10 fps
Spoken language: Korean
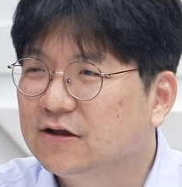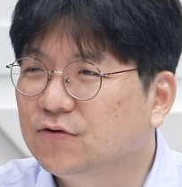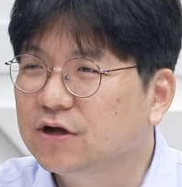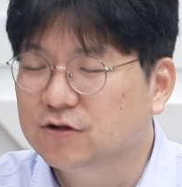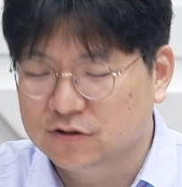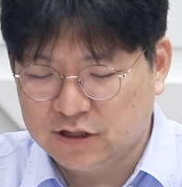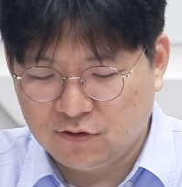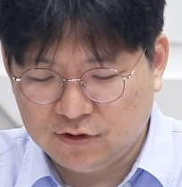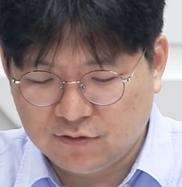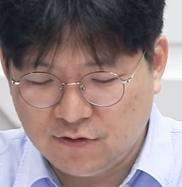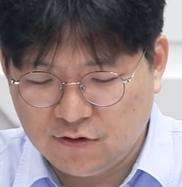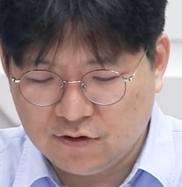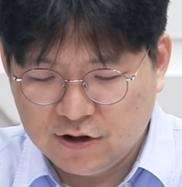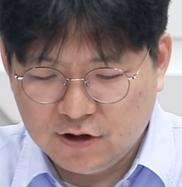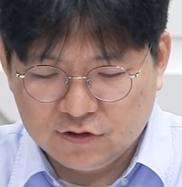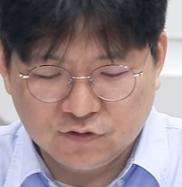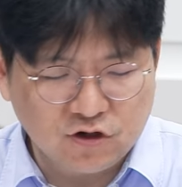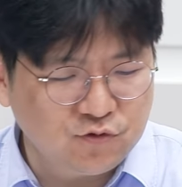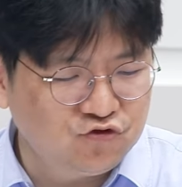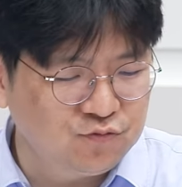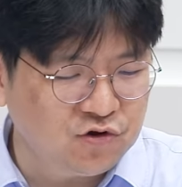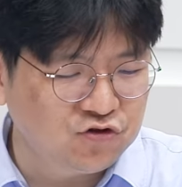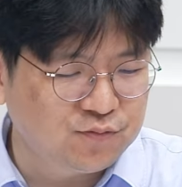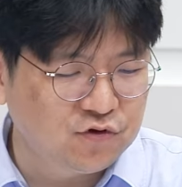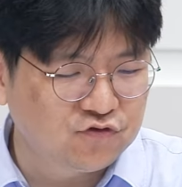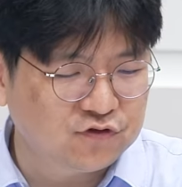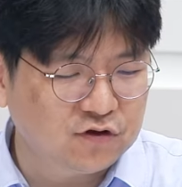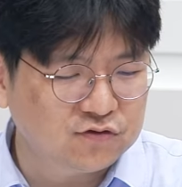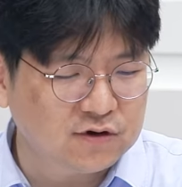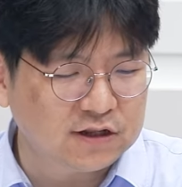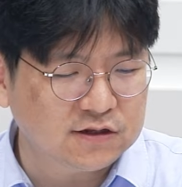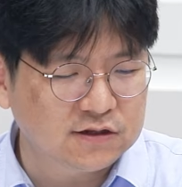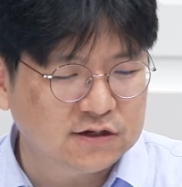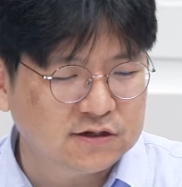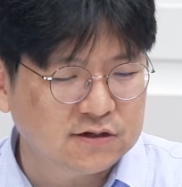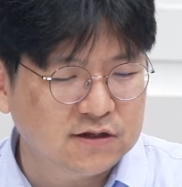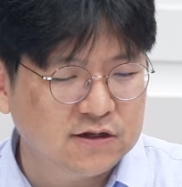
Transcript: 이렇게 접근하고 있고 조선일보 6면도 보여주세요. 똑같은 네.